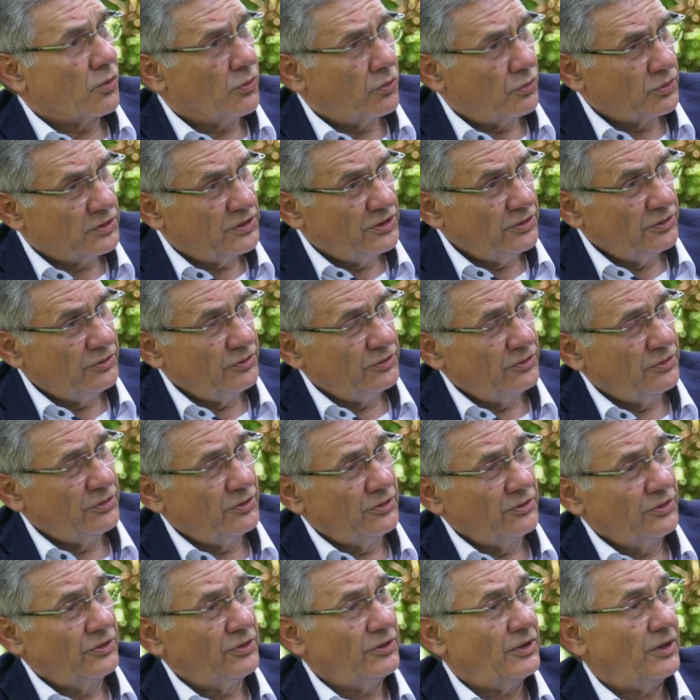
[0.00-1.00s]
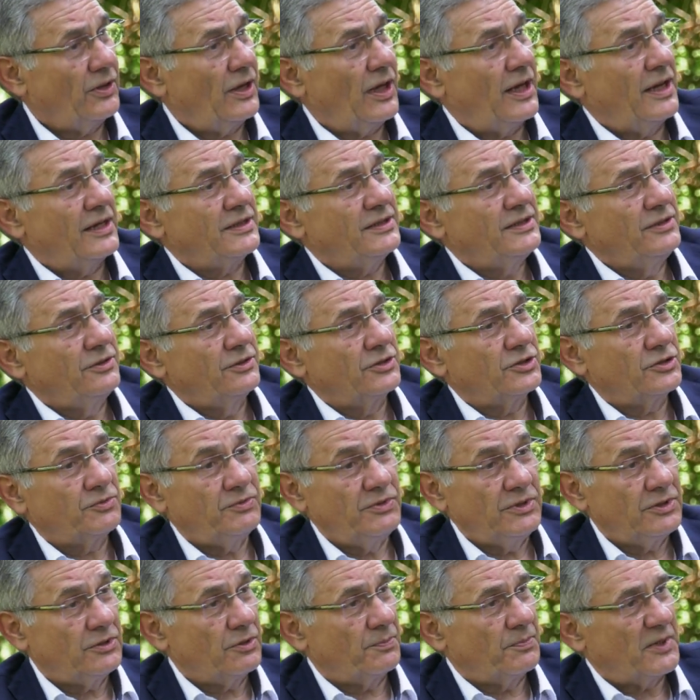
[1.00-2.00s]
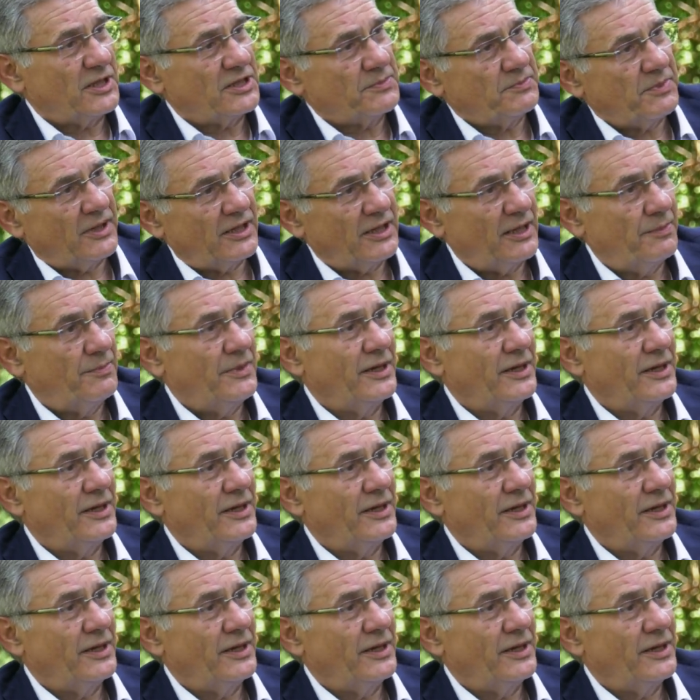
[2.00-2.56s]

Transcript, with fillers: continue, ainsi de suite, on passe par la